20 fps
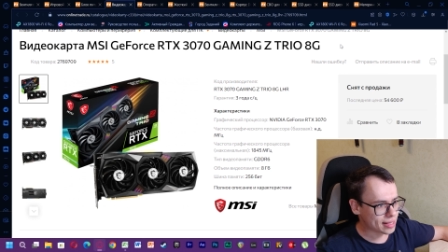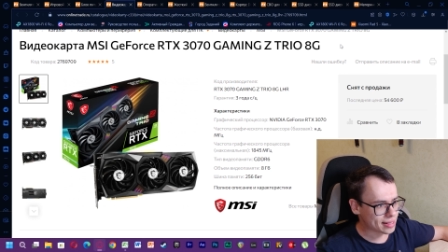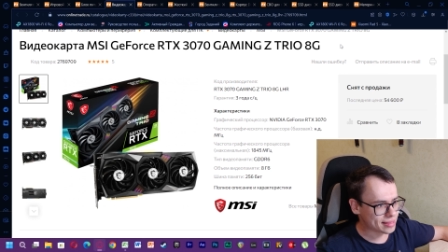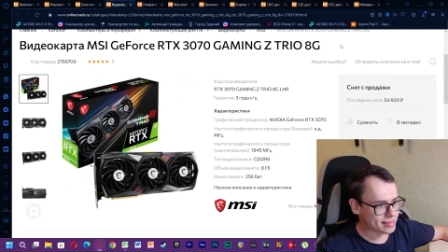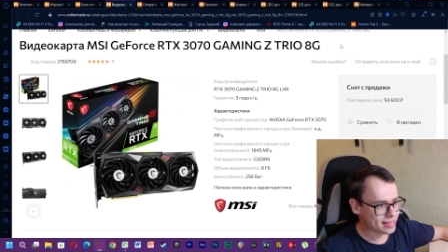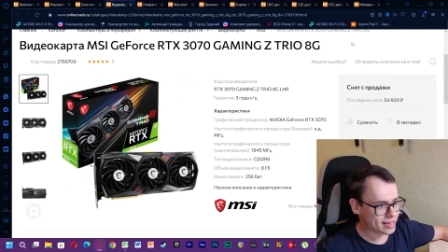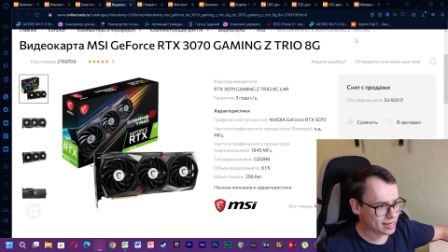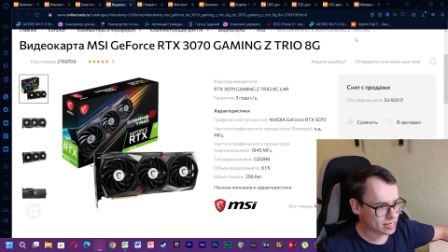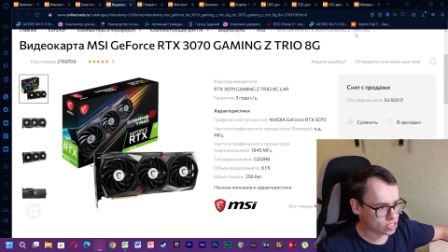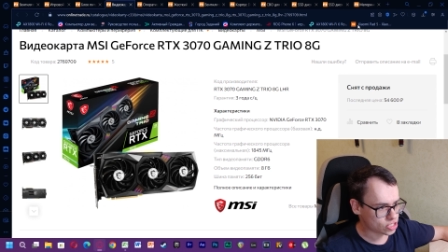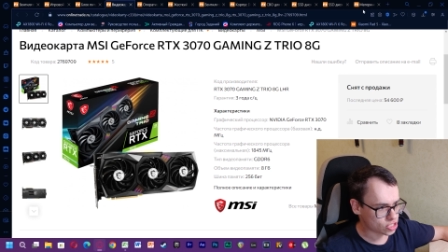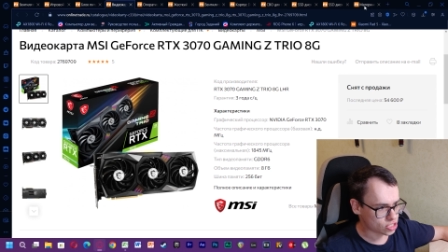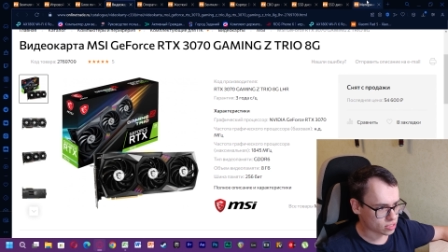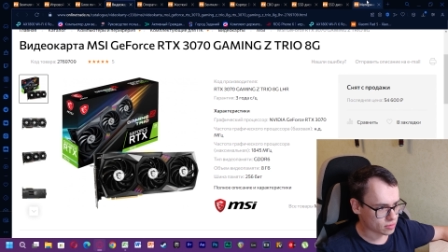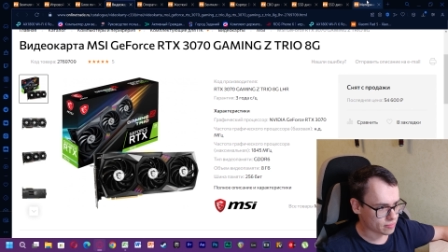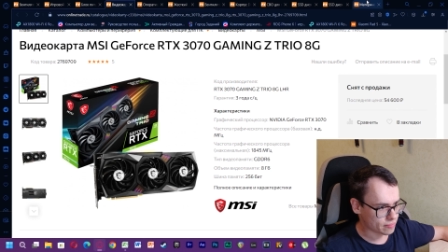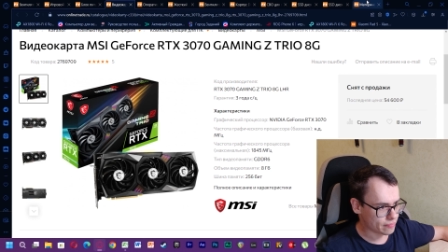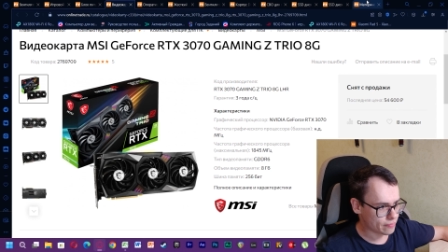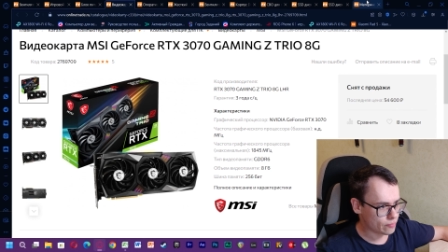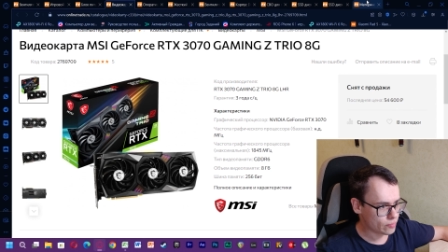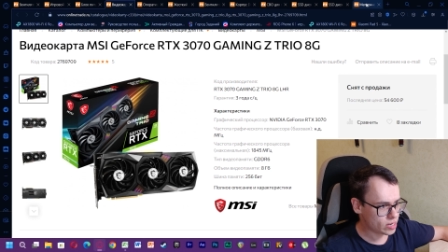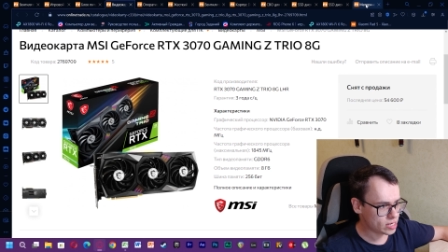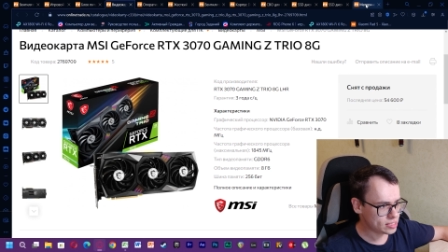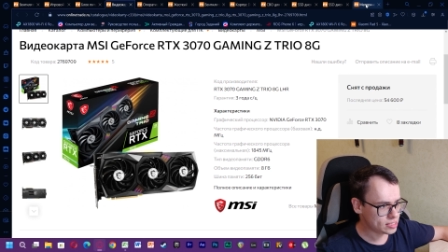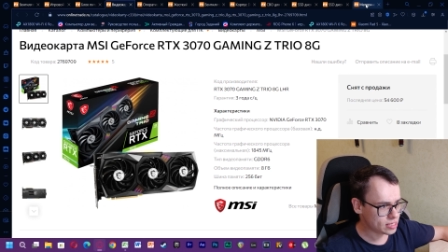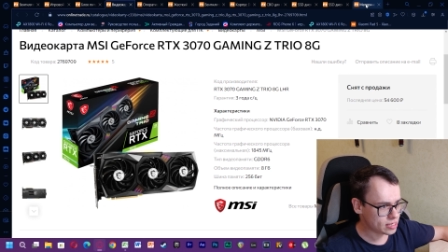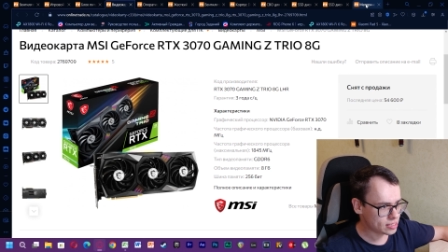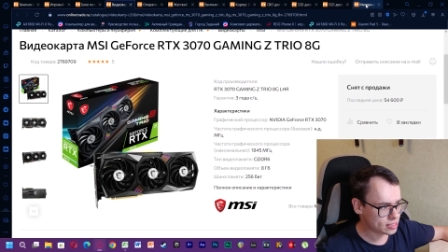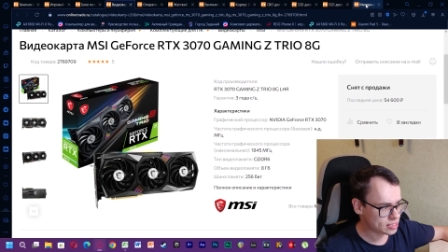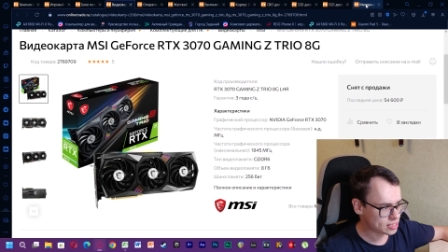Дальше.
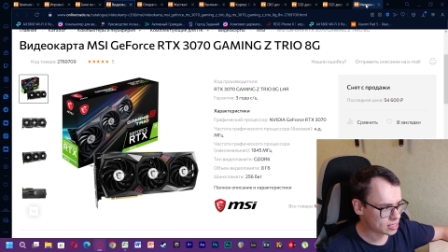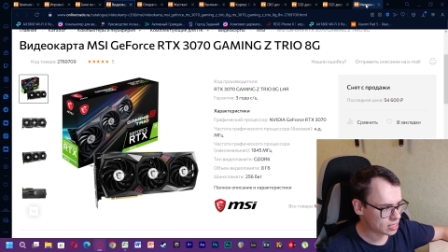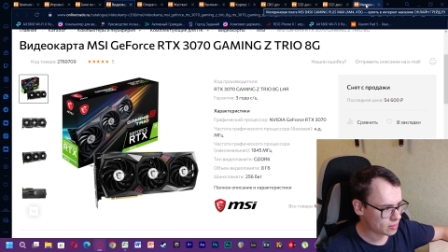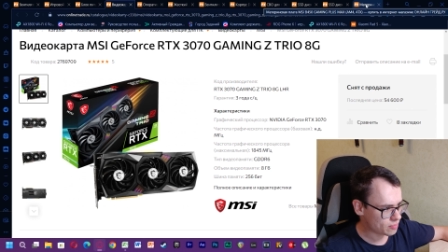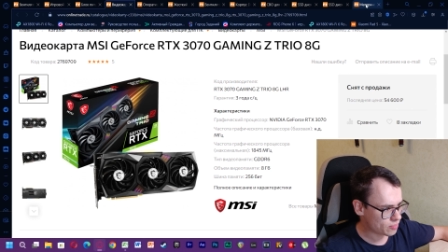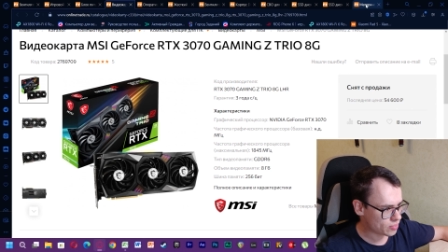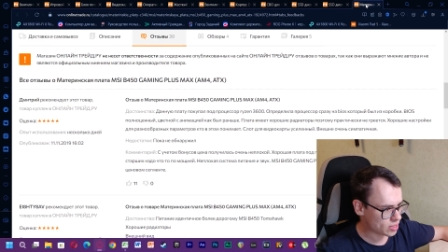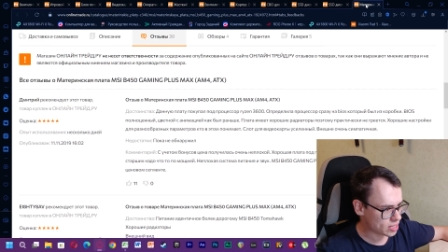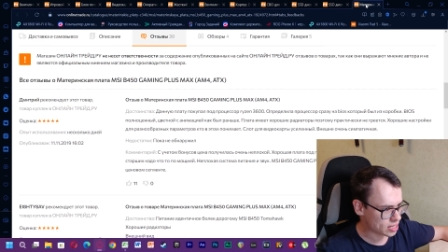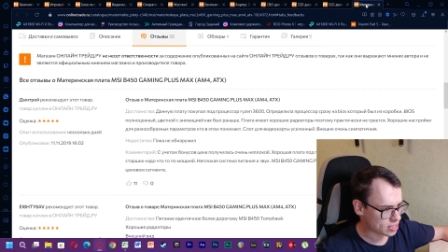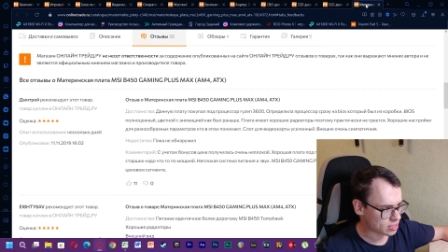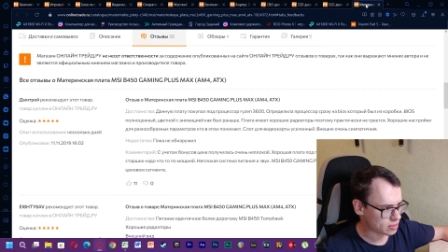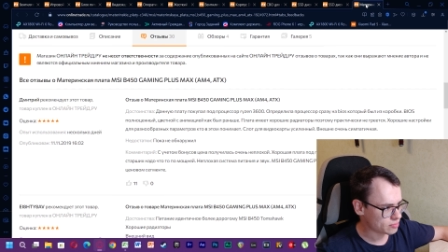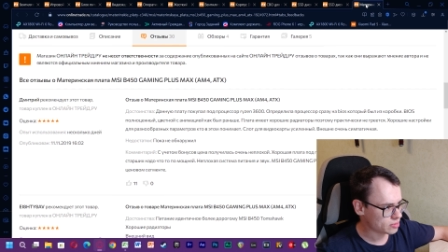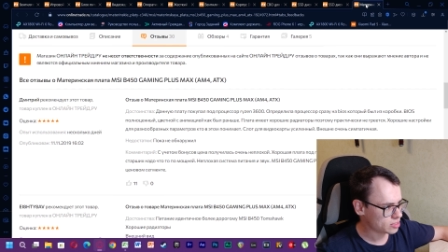Материнская плата.